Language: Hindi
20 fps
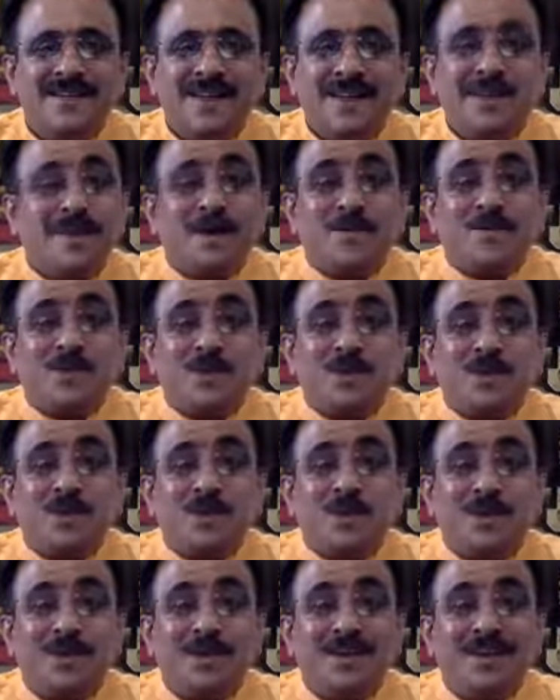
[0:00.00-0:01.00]
अब आप
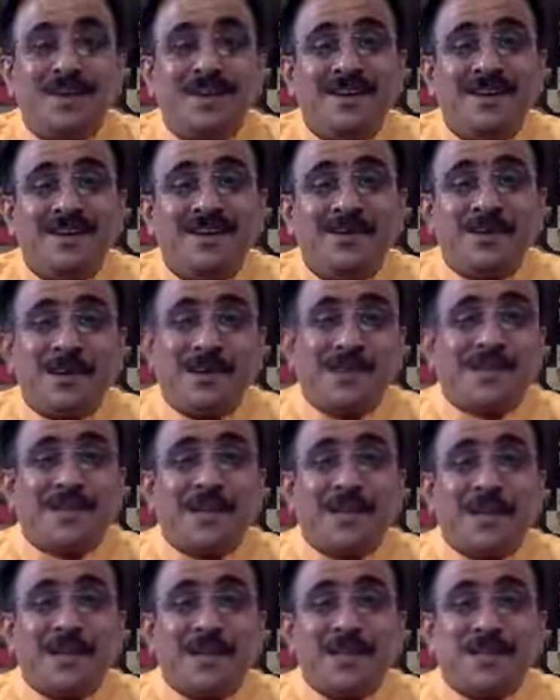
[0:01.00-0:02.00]
सोचो फर्स्ट
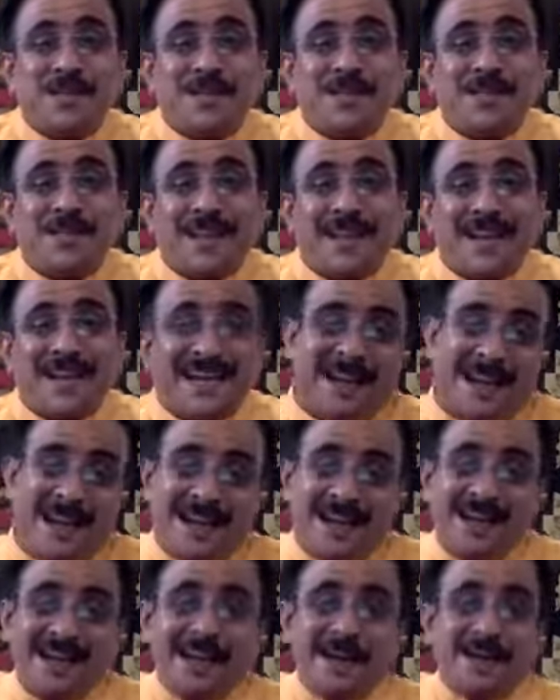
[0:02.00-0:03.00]
क्लास फर्स्ट आ गया
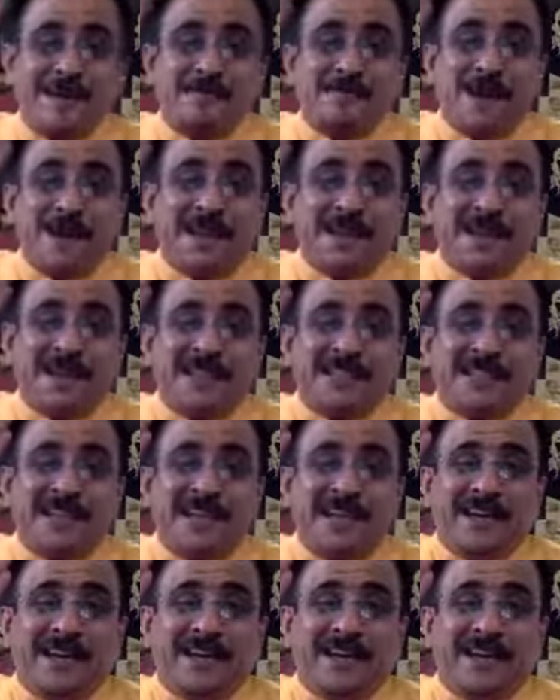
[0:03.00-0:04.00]
मार्कलिस्ट
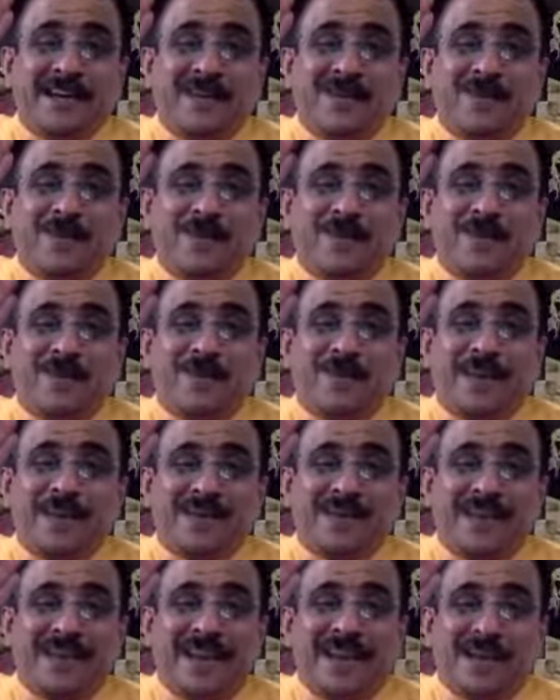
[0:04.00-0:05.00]
लेकर के गुरु के
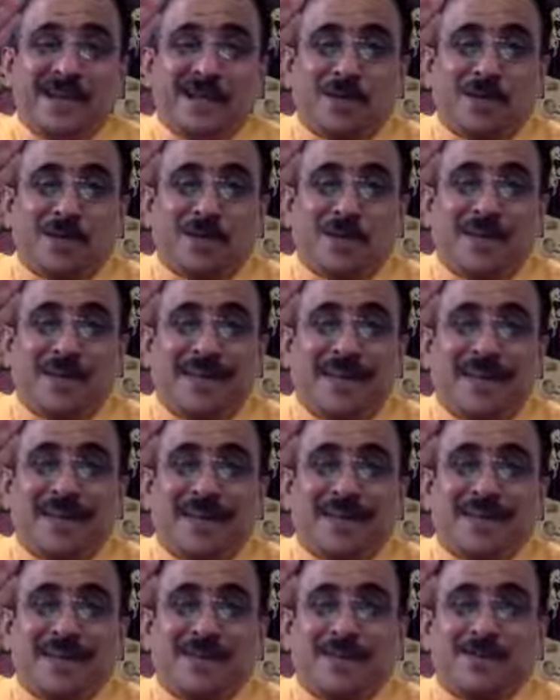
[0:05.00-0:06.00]
पास गया ट्यूशन वाले
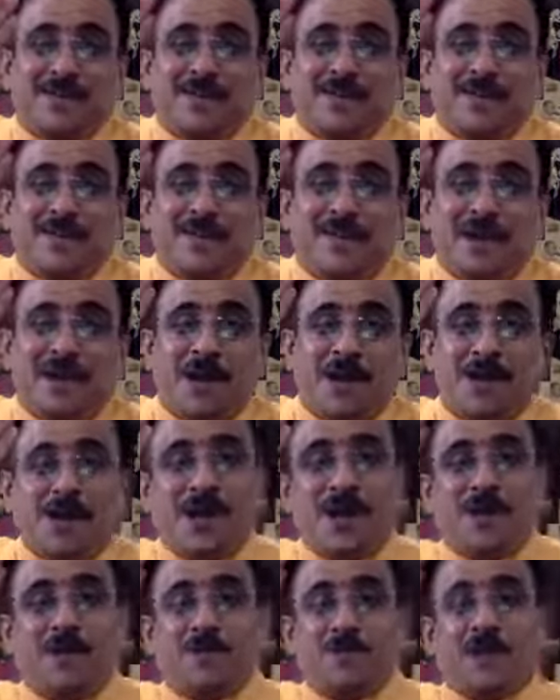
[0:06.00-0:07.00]
के पास में देखो
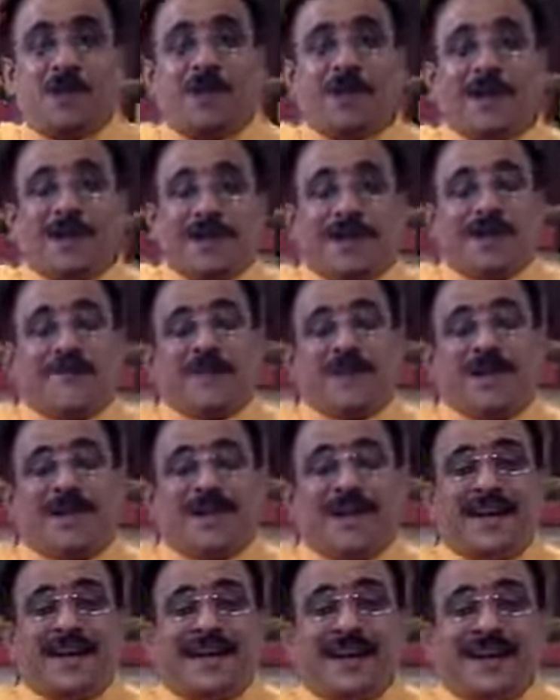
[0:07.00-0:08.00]
हंड्रेड आउट ऑफ हंड्रेड मिल
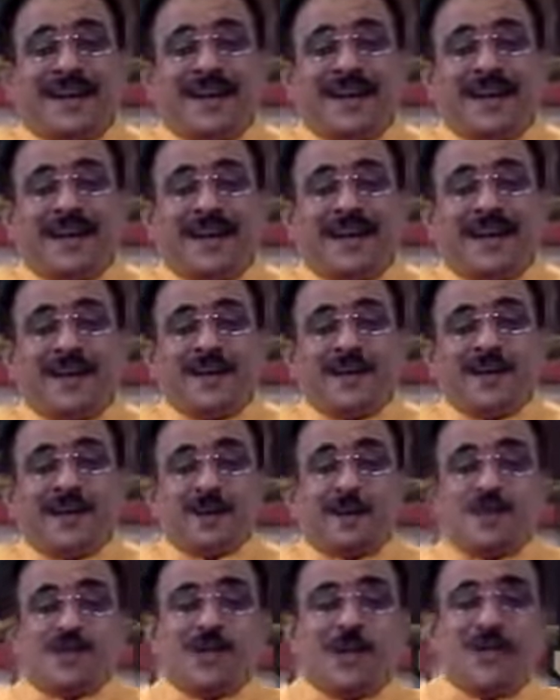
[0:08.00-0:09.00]
गए तो
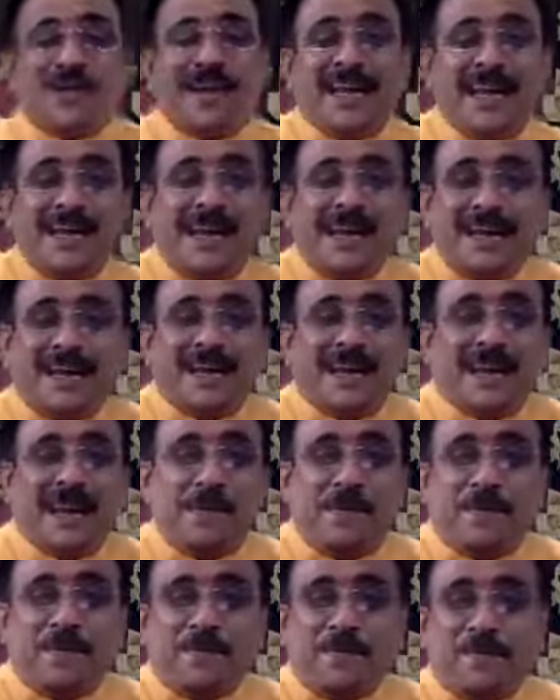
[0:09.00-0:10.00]
ट्यूशन वाला क्या
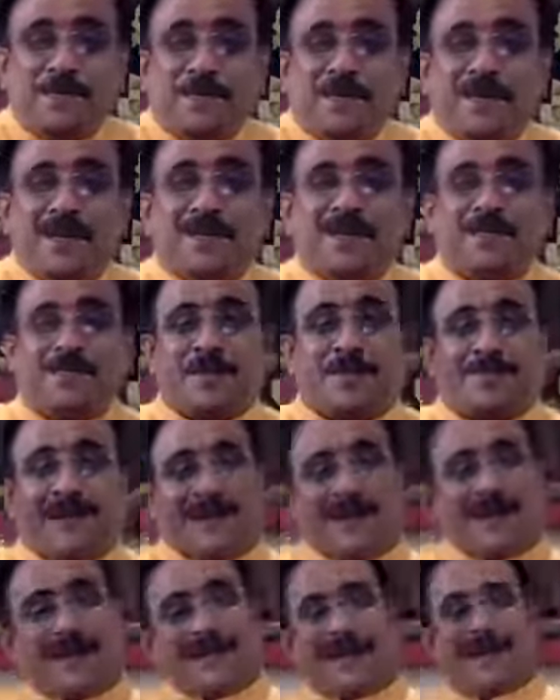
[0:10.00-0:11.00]
कहेगा पीठ
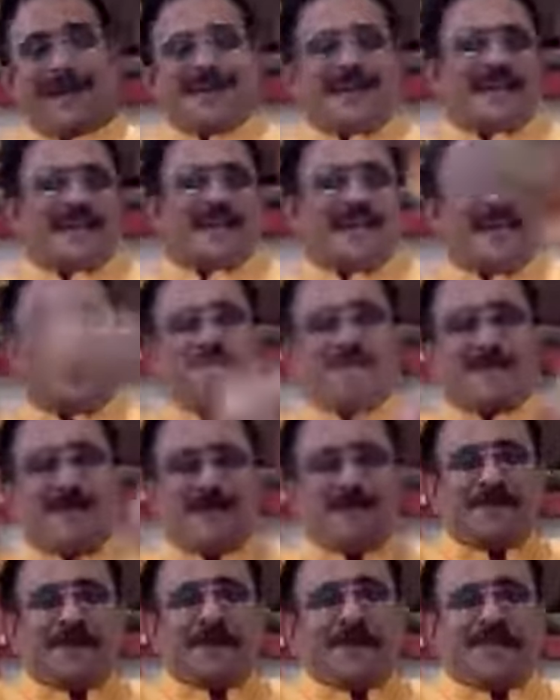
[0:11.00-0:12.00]
थपथपाया क्या कहेगा देगा
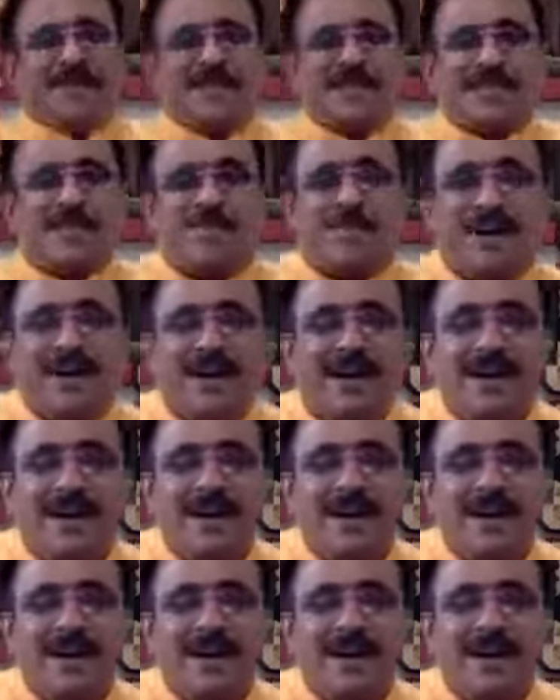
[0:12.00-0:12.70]
मेरी मेहनत से हुआ